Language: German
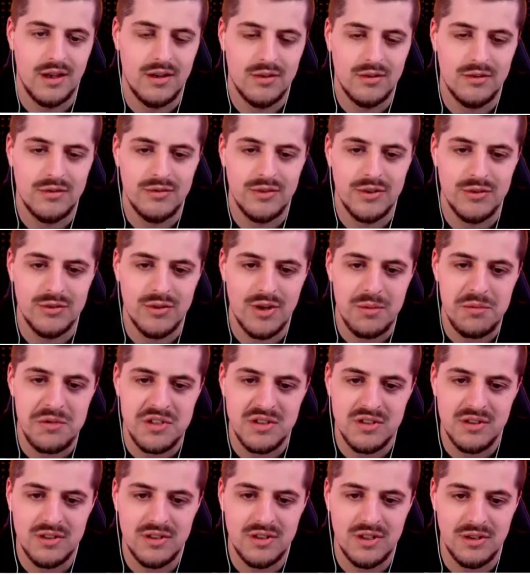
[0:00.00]
und wieso habe
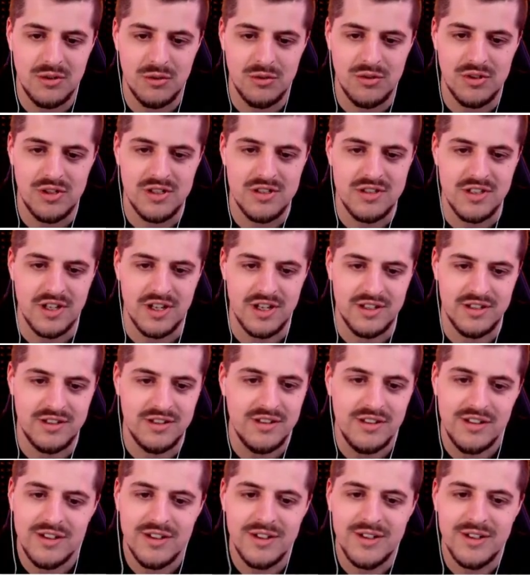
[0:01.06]
ich hier ein Hundezeichen?